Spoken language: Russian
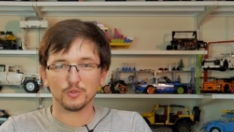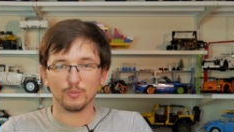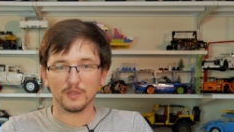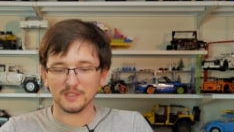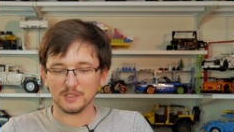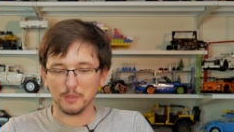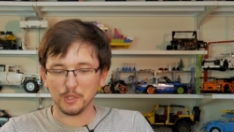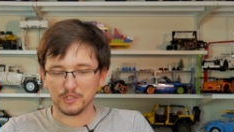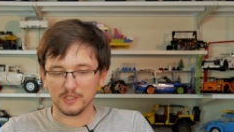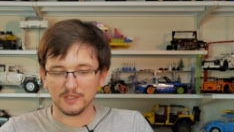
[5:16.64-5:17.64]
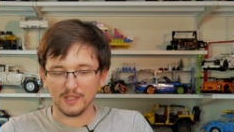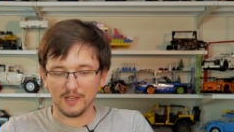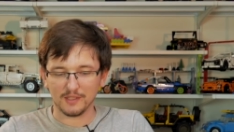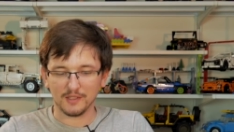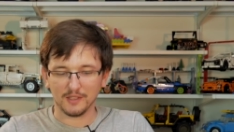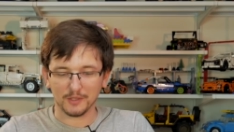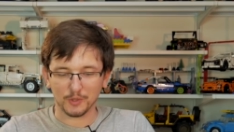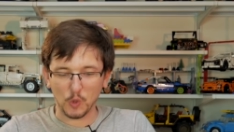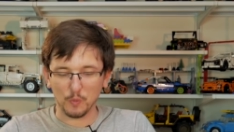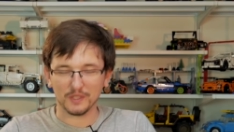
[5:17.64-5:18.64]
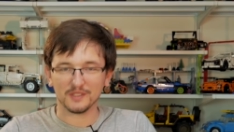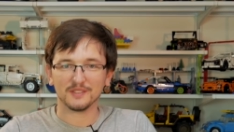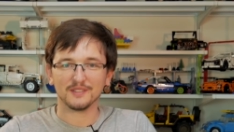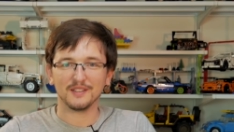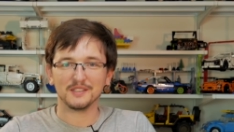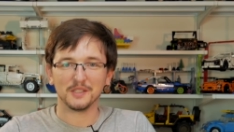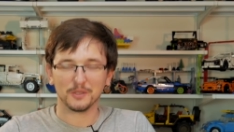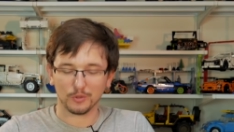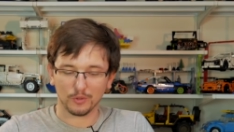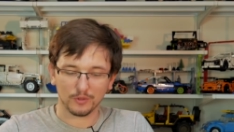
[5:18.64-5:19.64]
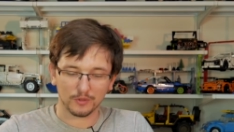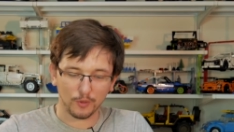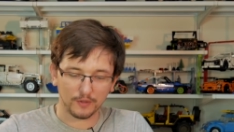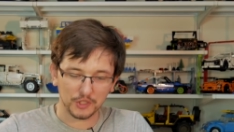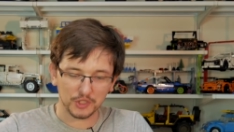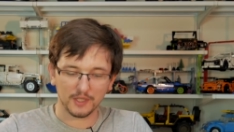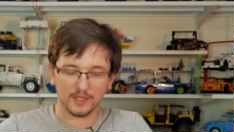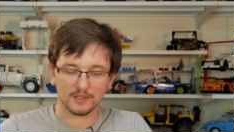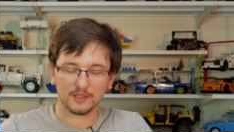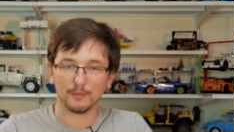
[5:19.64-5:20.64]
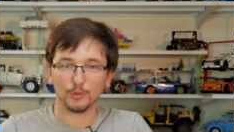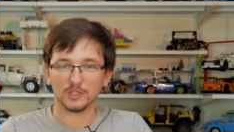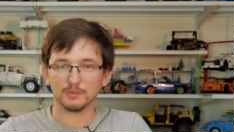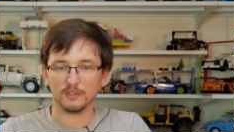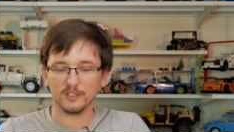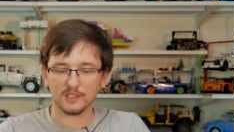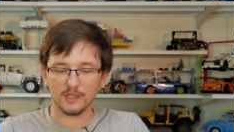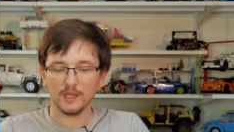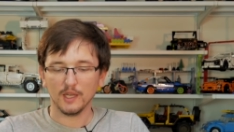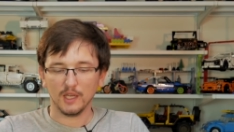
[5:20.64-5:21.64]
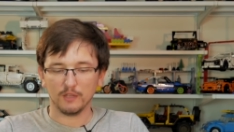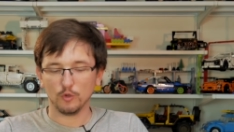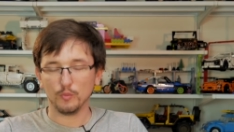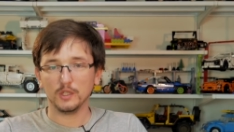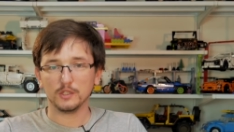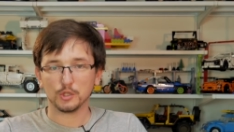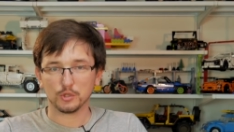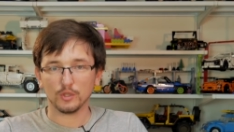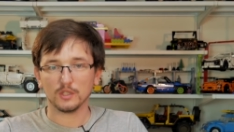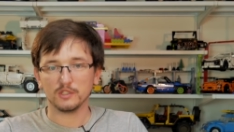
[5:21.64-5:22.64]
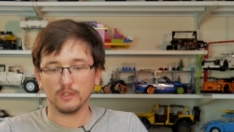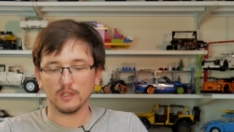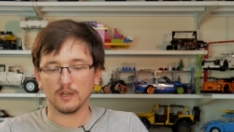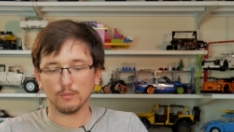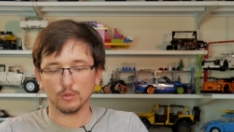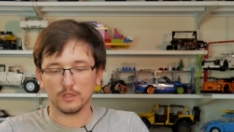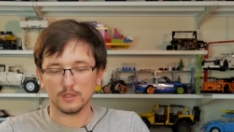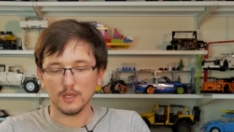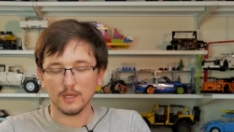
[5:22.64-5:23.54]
дома из имеющихся деталей этот, этот опыт для тех, кто только начинает и работает с подвеской, и вы убедитесь, что это действительно работает.